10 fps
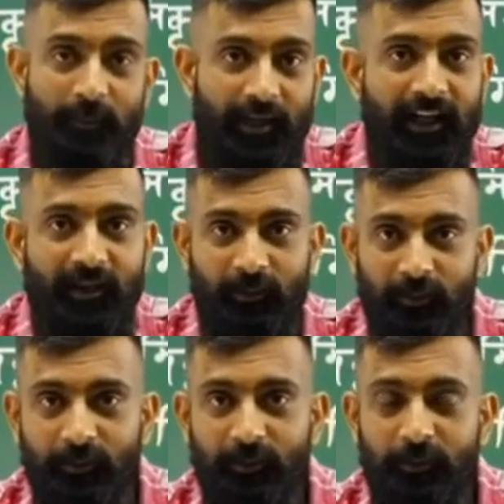को
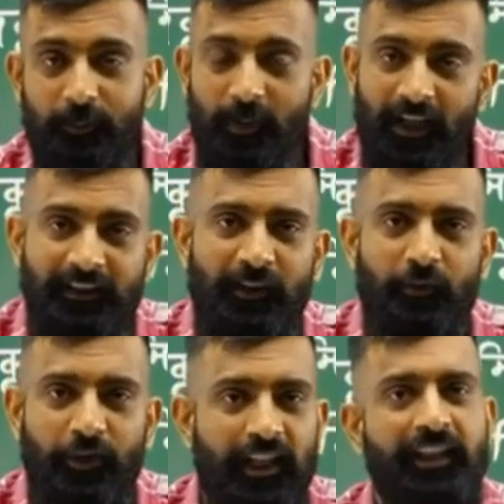उस प्राचीन
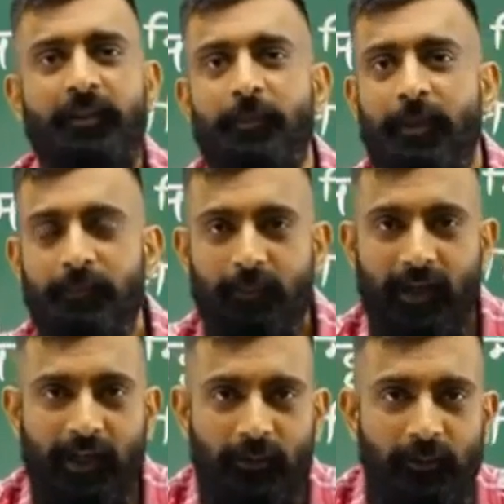वेदांत परंपरा
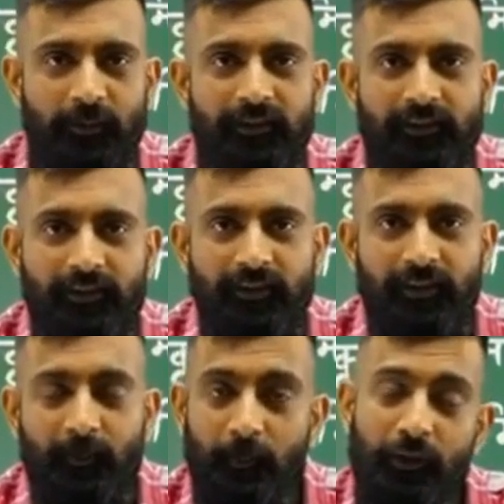को
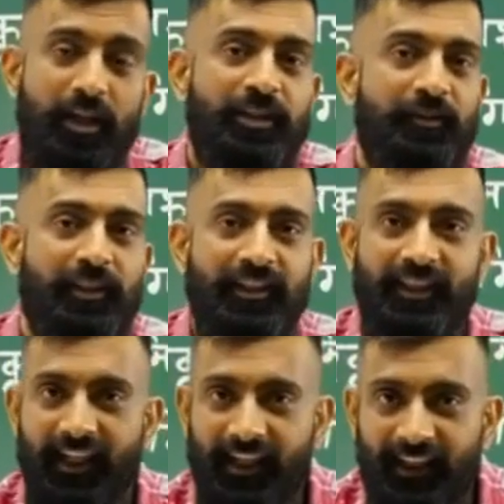पुनर्जीवित किया
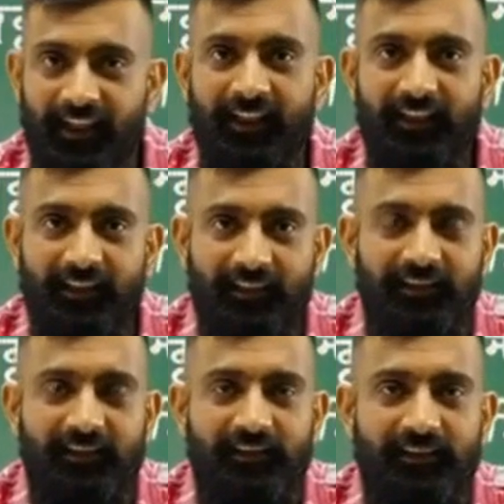था
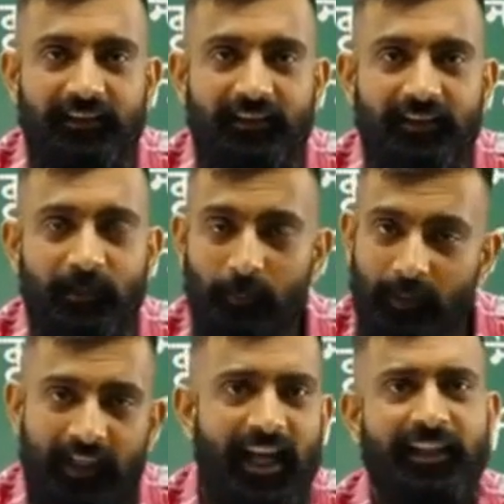
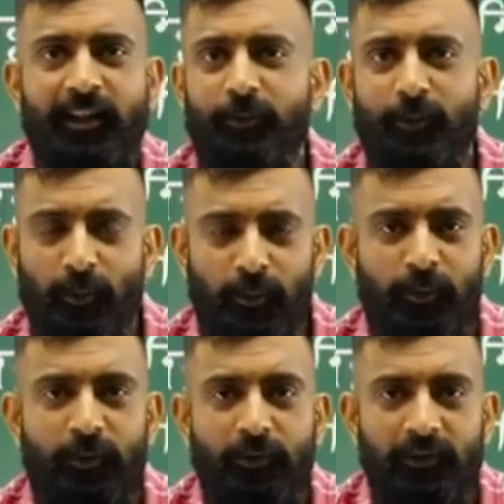बताया था उन लोगों
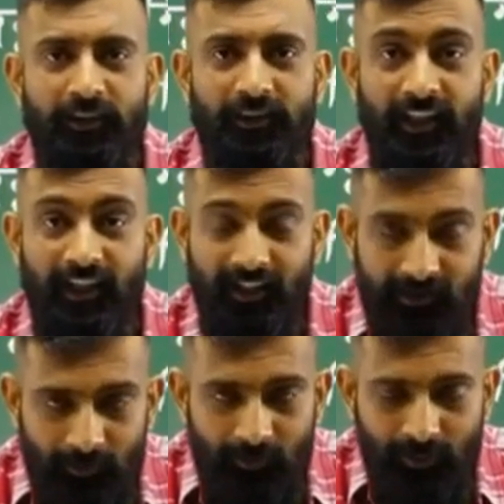को कि
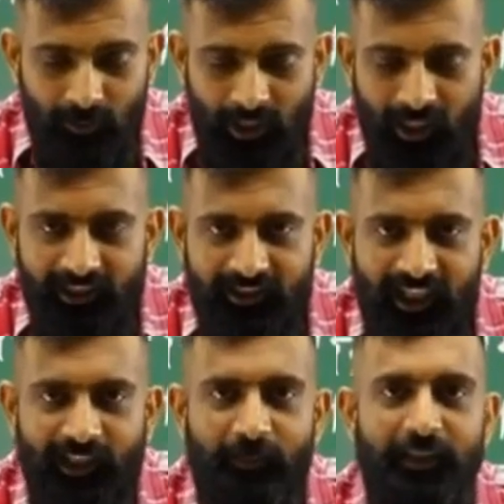इसमें जो
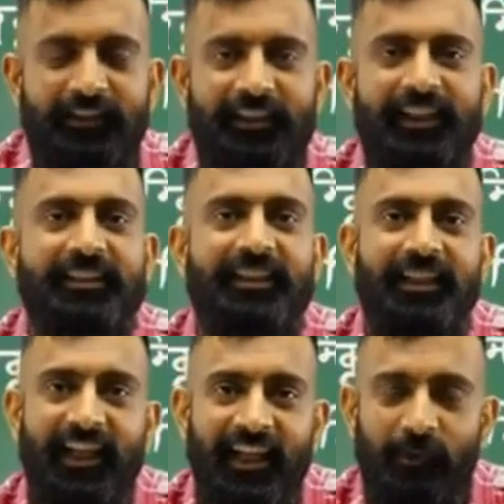आध्यात्मिक शांति है
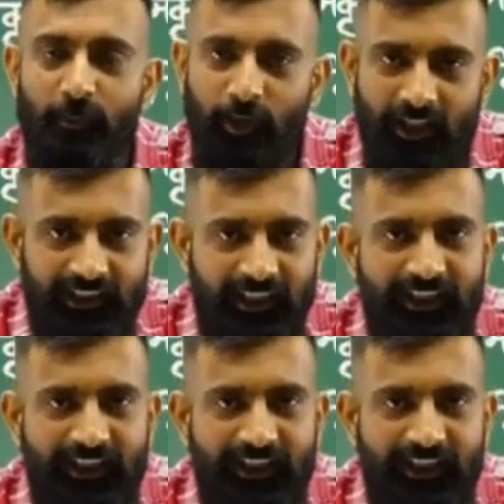वो कहीं नहीं है